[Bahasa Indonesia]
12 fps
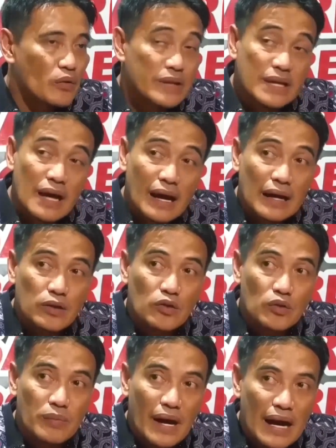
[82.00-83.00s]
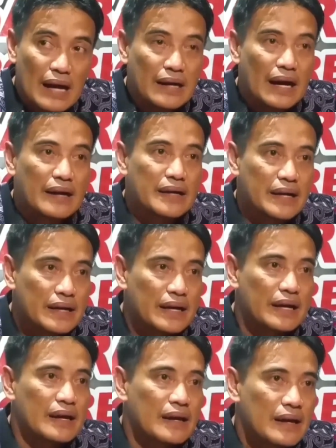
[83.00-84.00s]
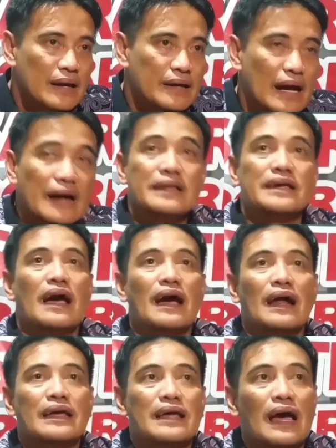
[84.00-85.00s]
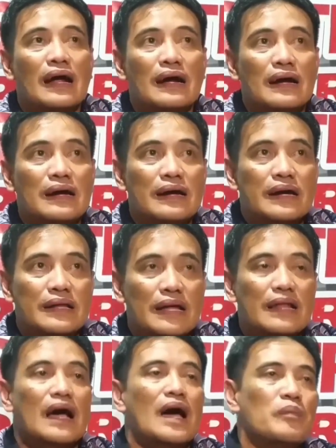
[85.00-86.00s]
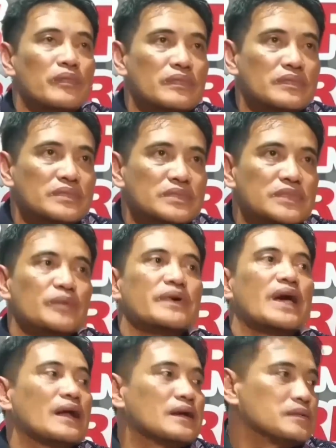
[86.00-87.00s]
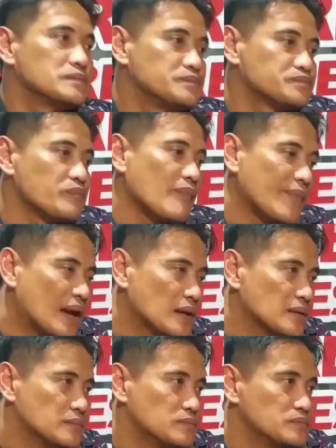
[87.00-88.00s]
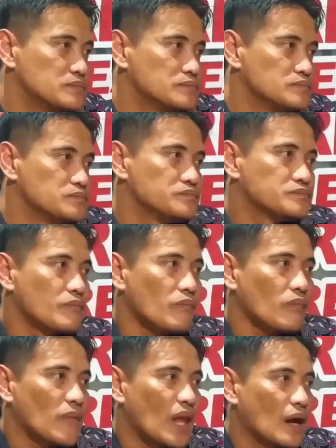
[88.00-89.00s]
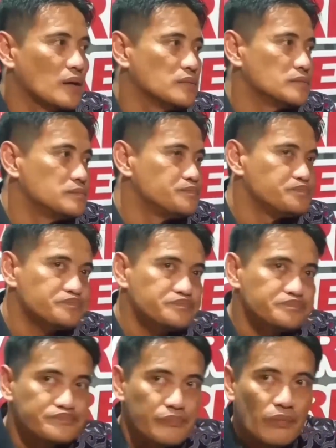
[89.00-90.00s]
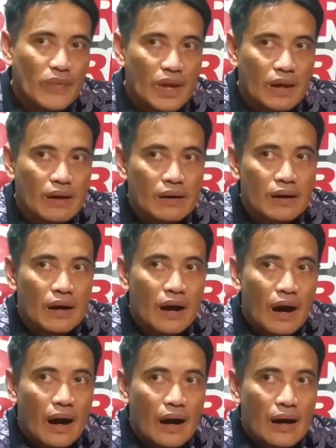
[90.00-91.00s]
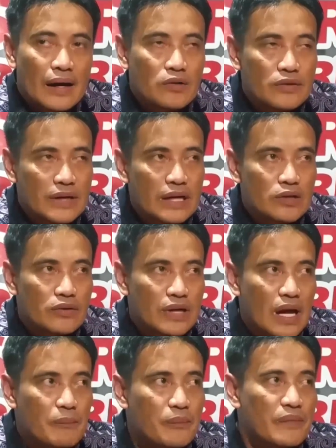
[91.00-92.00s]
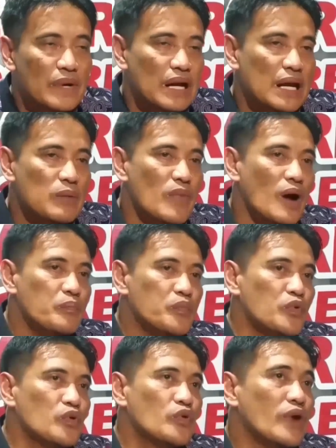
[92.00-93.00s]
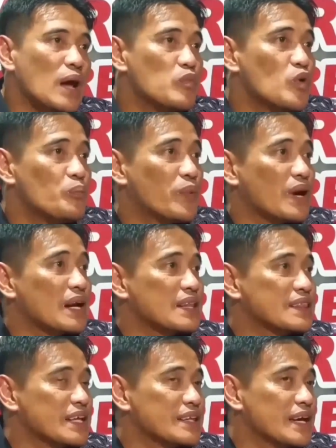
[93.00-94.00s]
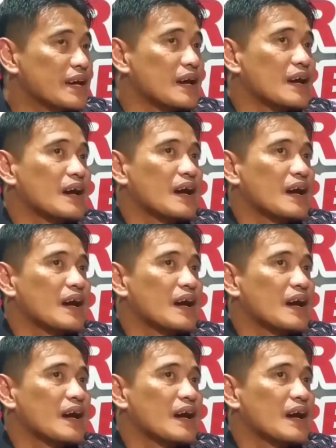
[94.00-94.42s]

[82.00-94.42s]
baru tiga kali turun barang dan ini yang ketiga kalinya kita tangkap. Setiap satu kali transaksi dia mendapat upah berapa, Mas? itu dihitungnya 50.000 per titik